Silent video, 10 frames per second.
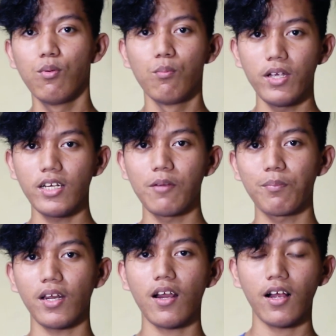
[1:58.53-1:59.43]
booming dan
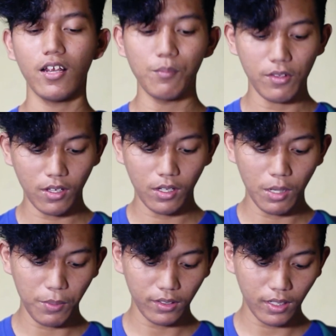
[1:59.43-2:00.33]
kira kalian bisa
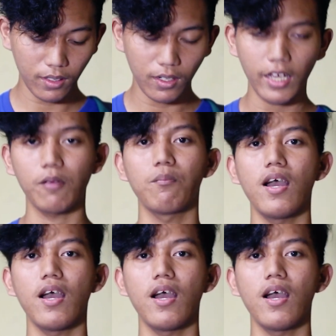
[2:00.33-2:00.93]
dapatkan like